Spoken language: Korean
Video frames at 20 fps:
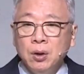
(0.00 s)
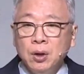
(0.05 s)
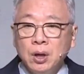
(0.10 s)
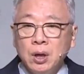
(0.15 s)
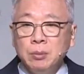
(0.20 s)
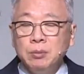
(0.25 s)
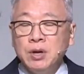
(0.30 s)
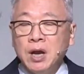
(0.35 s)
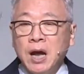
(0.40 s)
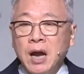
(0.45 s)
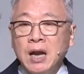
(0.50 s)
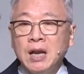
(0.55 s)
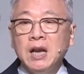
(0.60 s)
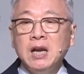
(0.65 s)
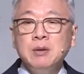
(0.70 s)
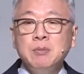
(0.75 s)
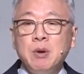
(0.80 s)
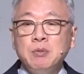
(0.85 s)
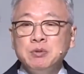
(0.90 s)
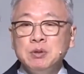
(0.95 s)
여러분,
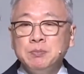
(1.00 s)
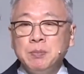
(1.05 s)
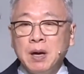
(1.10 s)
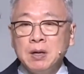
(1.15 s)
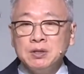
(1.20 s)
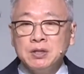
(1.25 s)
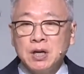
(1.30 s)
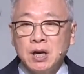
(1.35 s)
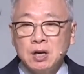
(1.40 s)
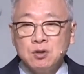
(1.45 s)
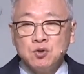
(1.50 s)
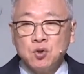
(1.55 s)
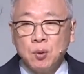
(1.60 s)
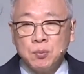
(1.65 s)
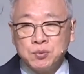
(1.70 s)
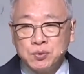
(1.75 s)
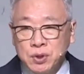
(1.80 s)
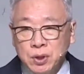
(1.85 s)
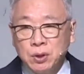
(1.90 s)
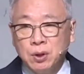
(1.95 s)
하나님 없이 발전할 수
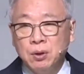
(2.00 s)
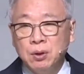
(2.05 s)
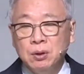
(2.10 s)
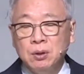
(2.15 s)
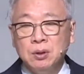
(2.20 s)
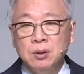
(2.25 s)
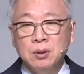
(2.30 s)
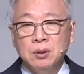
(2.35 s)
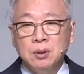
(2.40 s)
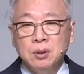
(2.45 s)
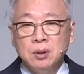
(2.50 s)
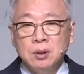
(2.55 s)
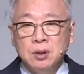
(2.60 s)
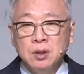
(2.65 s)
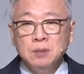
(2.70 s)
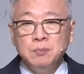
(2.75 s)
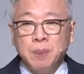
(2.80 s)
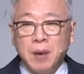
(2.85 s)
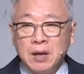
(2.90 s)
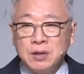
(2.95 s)
없어요.
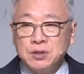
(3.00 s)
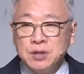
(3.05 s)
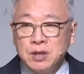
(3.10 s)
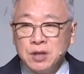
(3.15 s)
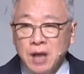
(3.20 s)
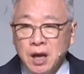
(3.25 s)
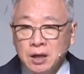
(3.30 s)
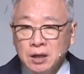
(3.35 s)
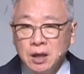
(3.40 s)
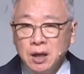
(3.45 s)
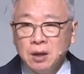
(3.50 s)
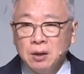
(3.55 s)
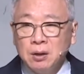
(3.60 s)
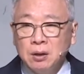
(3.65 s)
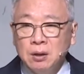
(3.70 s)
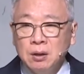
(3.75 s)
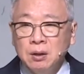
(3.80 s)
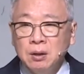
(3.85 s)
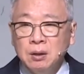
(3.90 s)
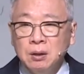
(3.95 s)
그건 발전이 아니에요.
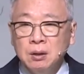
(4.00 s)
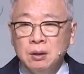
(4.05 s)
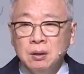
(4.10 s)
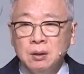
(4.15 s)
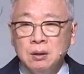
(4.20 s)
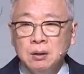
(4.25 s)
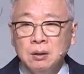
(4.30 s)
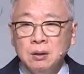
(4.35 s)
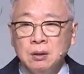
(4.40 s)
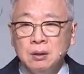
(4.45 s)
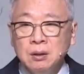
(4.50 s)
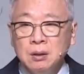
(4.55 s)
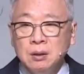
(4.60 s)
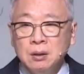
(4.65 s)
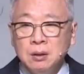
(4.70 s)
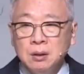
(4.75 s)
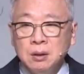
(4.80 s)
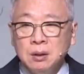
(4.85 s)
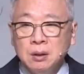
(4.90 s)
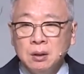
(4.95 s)

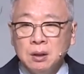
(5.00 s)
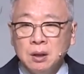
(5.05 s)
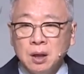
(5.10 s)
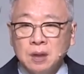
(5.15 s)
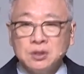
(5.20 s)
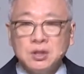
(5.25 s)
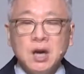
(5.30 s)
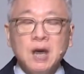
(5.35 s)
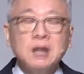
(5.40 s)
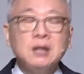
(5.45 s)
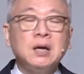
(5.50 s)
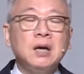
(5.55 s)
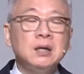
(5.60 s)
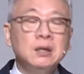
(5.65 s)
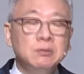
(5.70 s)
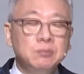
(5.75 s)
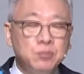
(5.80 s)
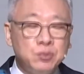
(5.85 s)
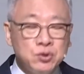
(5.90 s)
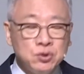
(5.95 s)
그냥
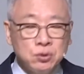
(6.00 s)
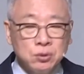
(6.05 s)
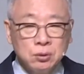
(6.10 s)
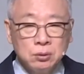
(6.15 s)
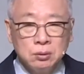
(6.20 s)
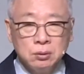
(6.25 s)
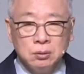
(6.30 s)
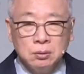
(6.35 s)
착각인 뿐이죠.